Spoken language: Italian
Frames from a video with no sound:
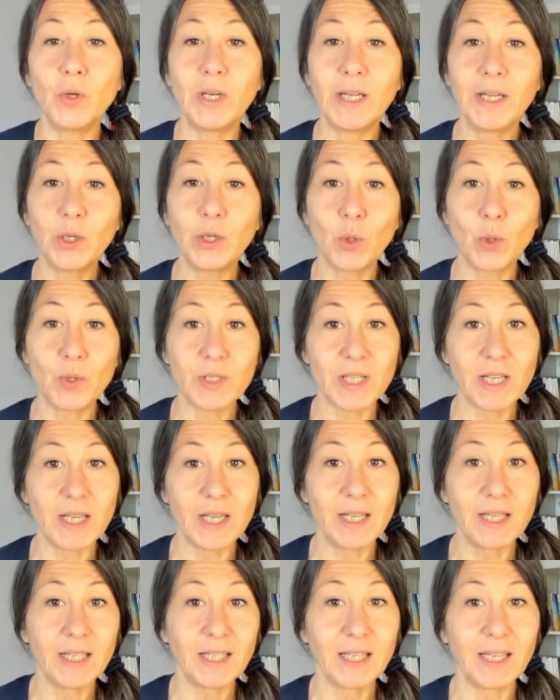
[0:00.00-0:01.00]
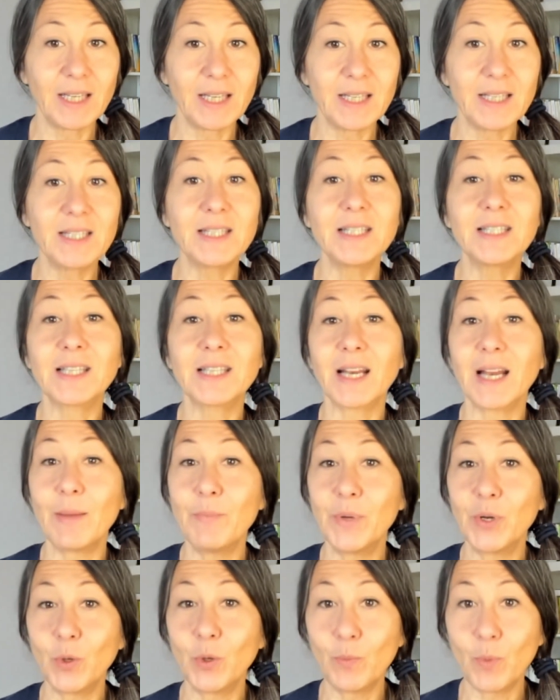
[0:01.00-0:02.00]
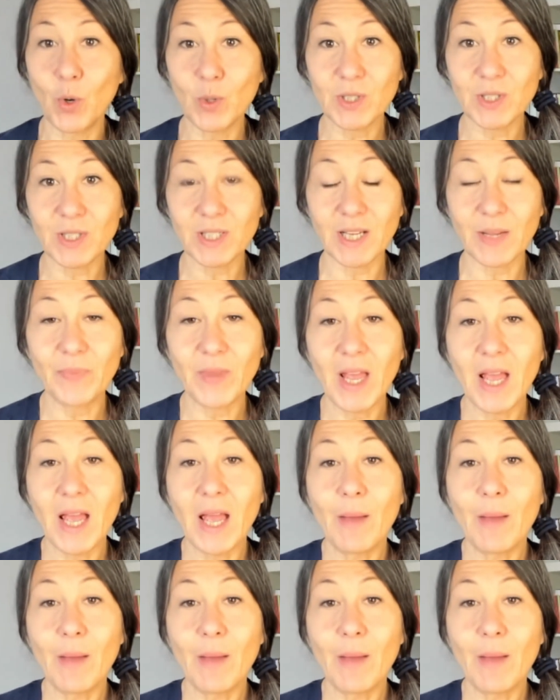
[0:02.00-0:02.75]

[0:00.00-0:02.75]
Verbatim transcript: le cose che si sarebbero mosse.